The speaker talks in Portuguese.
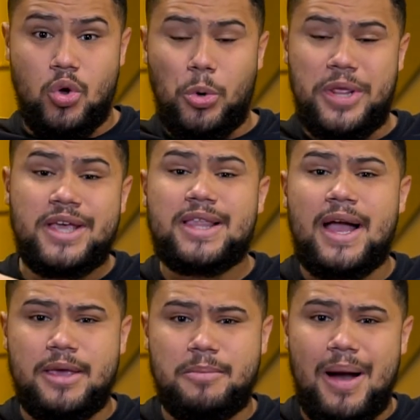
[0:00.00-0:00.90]
O link está
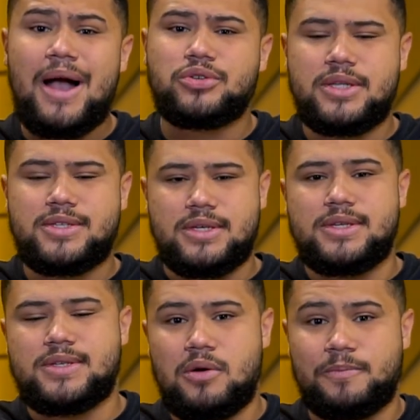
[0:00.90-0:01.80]
aqui embaixo na
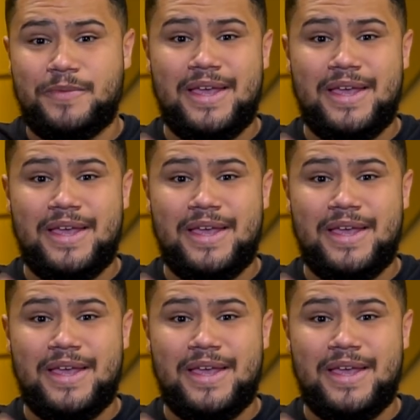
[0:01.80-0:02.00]
descrição